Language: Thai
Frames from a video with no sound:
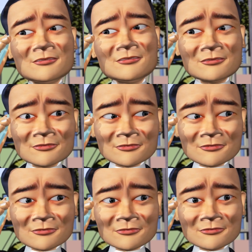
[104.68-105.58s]
ทำยังไง
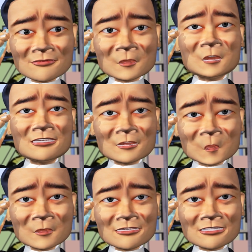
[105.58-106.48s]
ต่อครับก่อน
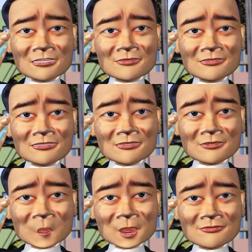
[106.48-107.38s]
อื่นก็ใส่
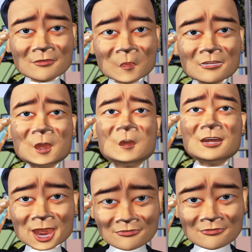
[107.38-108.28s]
แผ่นโปรแกรมเข้าไปก่
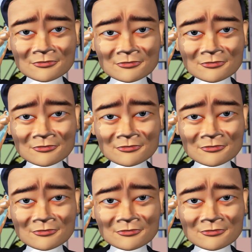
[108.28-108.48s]
อนนะครับ